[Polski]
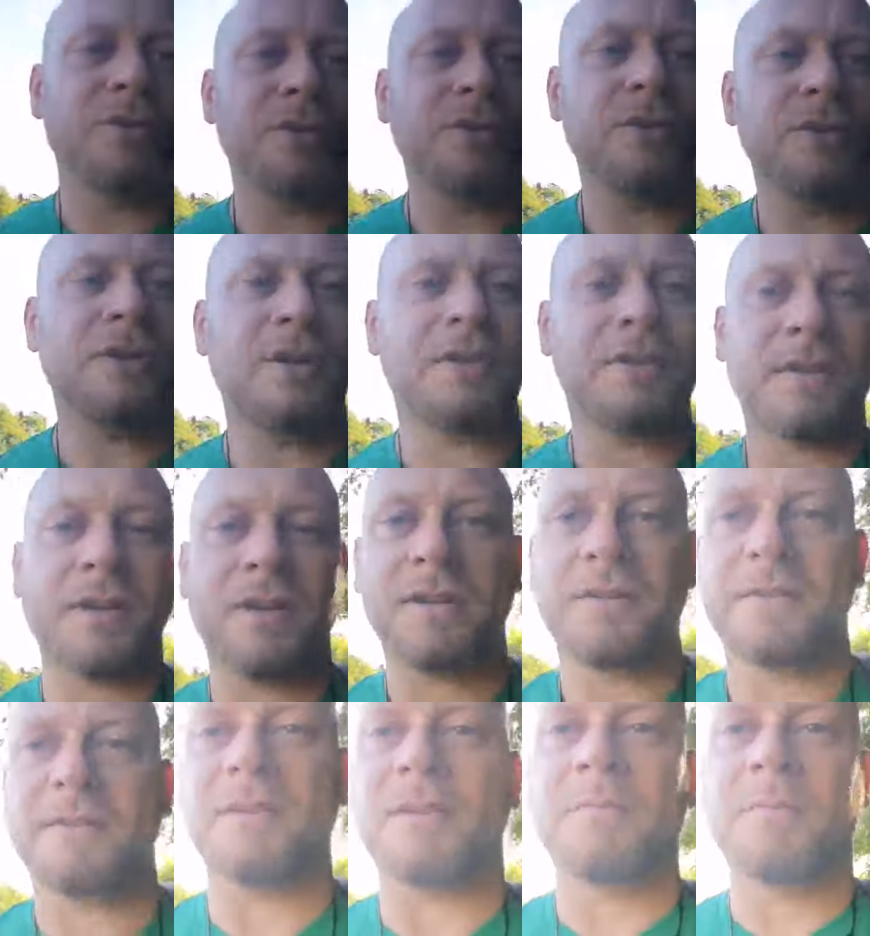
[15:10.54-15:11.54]
Cię dzisiaj
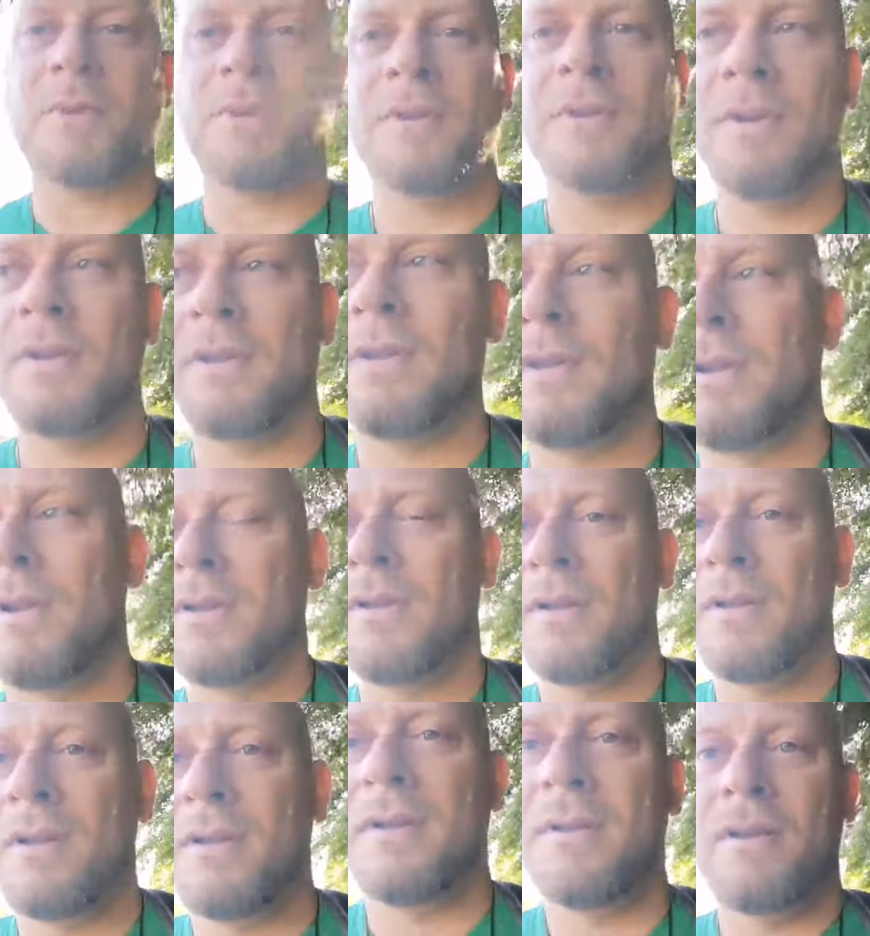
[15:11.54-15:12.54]
zachęcam?
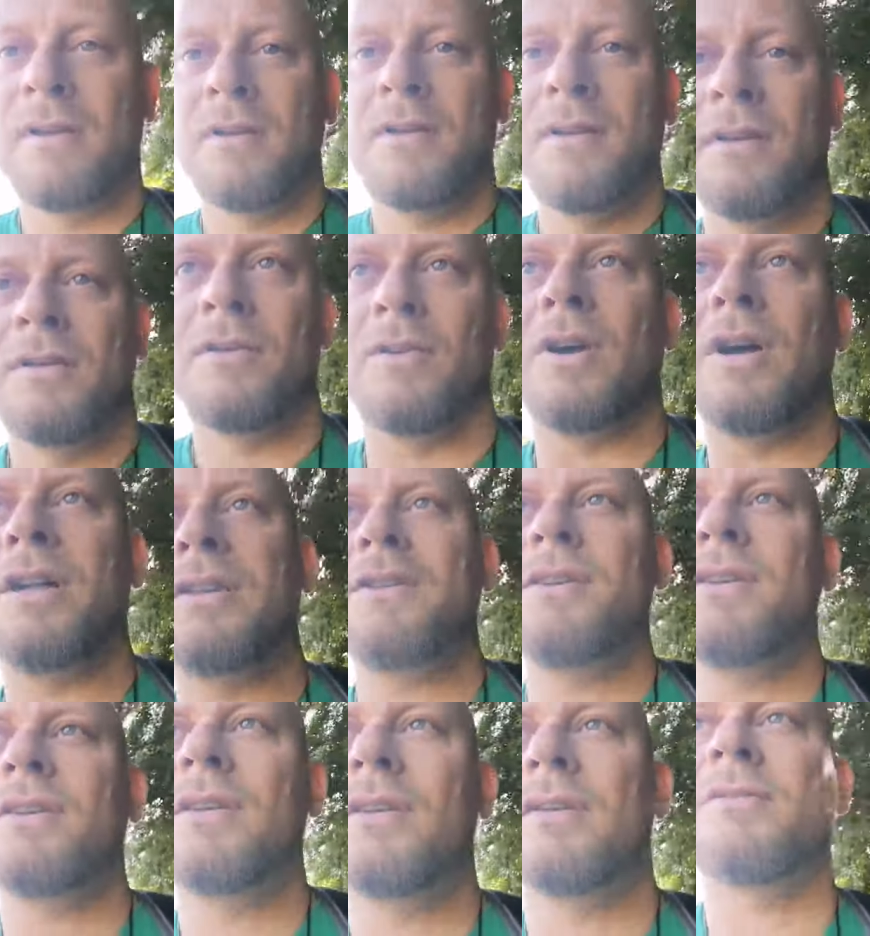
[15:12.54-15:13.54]

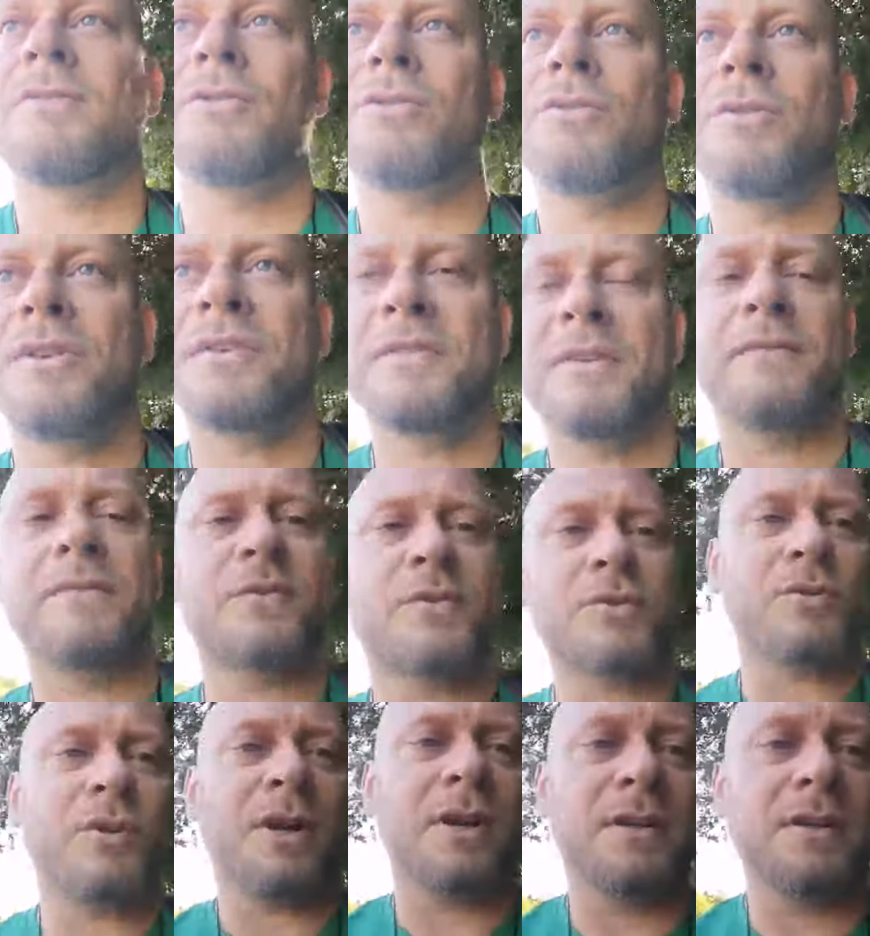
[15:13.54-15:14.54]
Kochani, dziękuję za
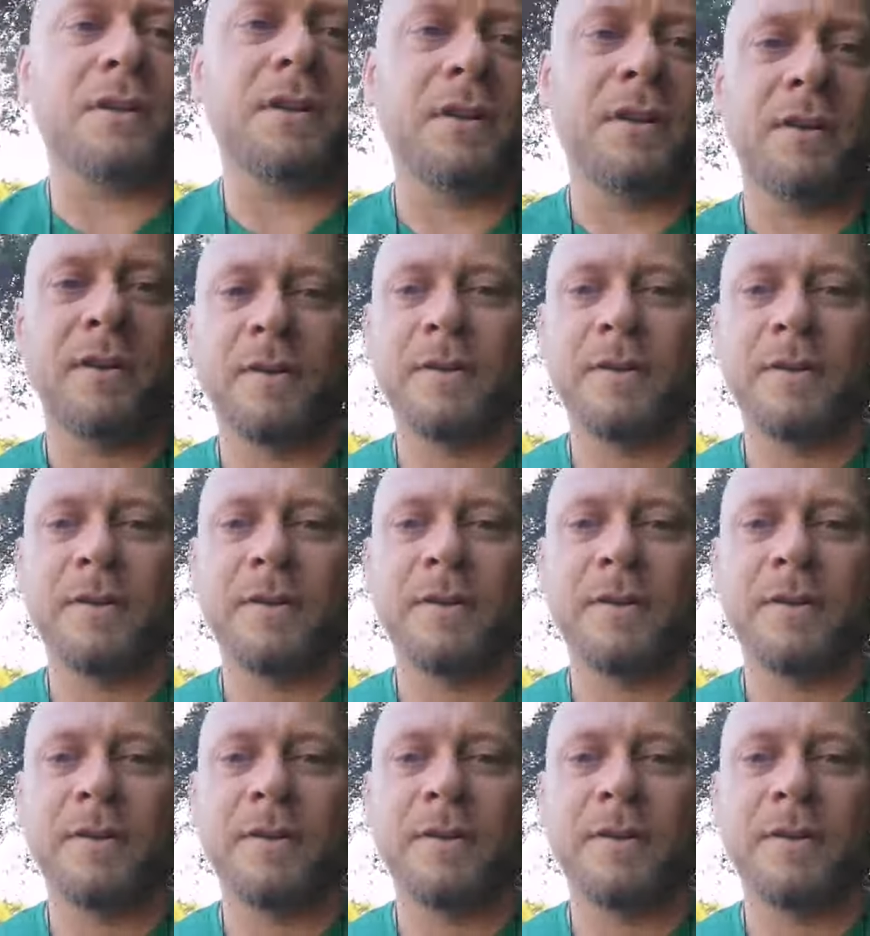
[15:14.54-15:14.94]
wysłuchanie.